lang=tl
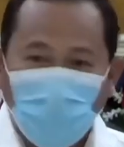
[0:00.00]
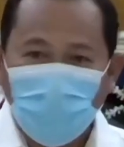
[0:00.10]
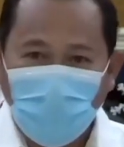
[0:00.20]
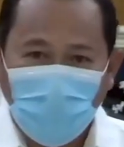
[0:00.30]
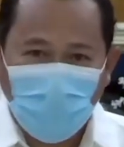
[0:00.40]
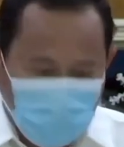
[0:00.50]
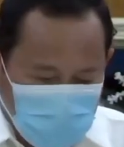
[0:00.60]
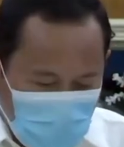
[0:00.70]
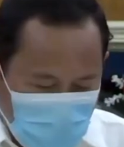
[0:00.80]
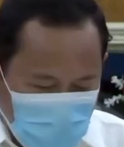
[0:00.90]
Og nining
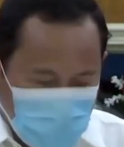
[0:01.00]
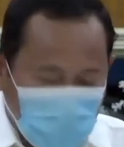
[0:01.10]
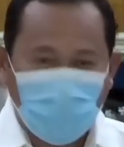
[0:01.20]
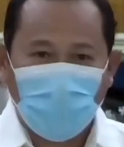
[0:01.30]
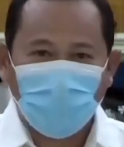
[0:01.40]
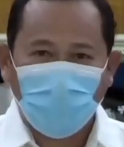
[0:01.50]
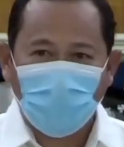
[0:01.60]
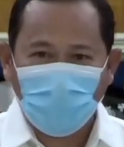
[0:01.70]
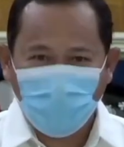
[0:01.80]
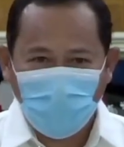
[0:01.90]
kabuntagon kita
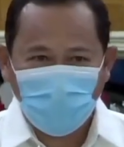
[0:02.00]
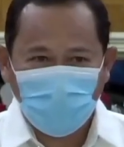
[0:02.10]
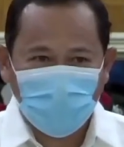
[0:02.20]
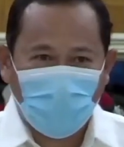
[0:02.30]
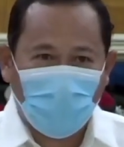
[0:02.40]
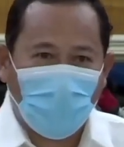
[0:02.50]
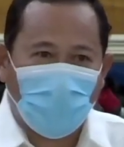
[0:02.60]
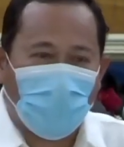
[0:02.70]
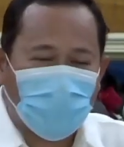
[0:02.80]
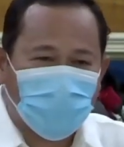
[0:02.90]
maga-review
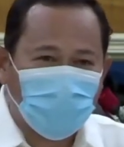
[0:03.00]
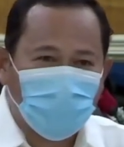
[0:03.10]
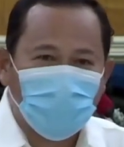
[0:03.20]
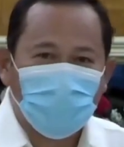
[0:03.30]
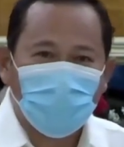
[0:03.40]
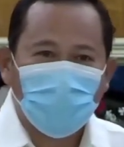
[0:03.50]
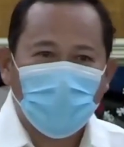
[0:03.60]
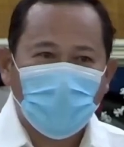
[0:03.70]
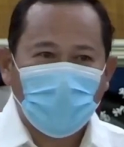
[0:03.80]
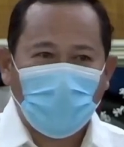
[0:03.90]
sa lesson
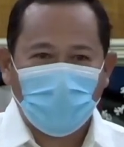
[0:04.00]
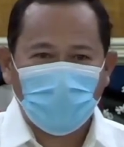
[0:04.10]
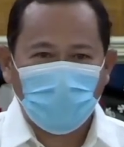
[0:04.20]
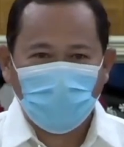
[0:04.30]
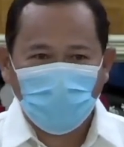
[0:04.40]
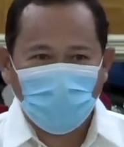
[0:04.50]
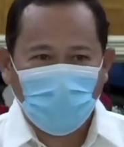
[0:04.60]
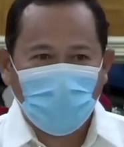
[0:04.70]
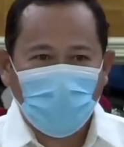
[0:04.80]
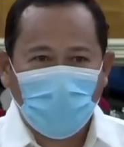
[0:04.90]
nga atong
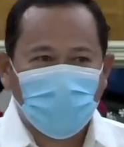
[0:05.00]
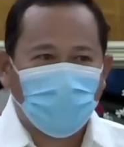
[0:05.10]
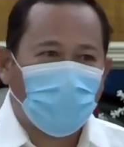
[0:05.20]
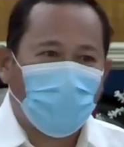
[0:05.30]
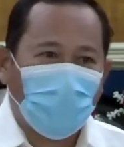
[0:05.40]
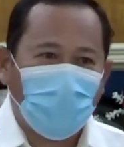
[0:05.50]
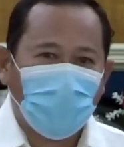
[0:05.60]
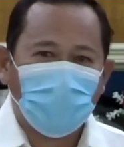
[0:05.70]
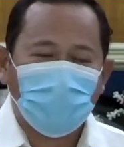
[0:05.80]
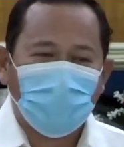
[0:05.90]
natun-an diha sa
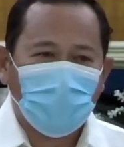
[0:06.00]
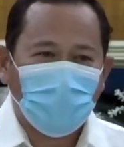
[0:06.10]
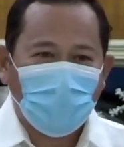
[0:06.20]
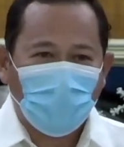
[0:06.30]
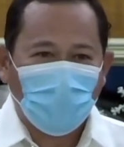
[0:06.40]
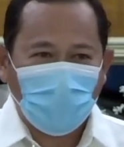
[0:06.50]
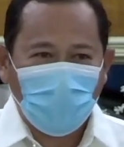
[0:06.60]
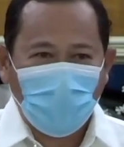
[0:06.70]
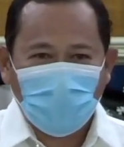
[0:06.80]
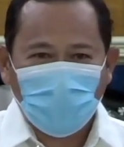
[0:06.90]
panimalay o
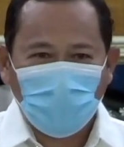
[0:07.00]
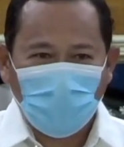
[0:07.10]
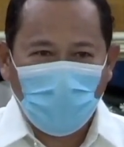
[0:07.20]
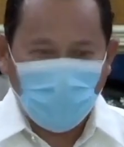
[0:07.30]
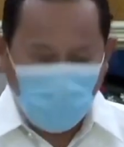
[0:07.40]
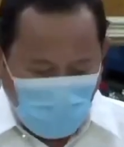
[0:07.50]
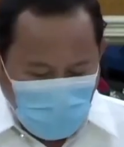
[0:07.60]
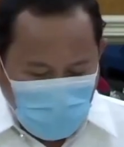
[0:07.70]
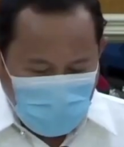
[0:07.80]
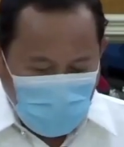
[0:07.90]
kini ato nga
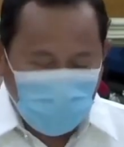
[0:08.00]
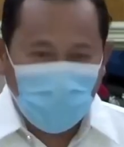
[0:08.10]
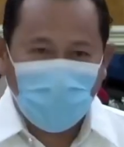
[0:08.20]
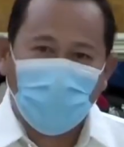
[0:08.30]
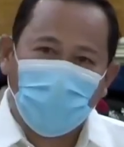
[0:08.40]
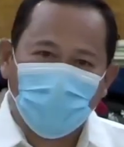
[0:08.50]
ma-overview niining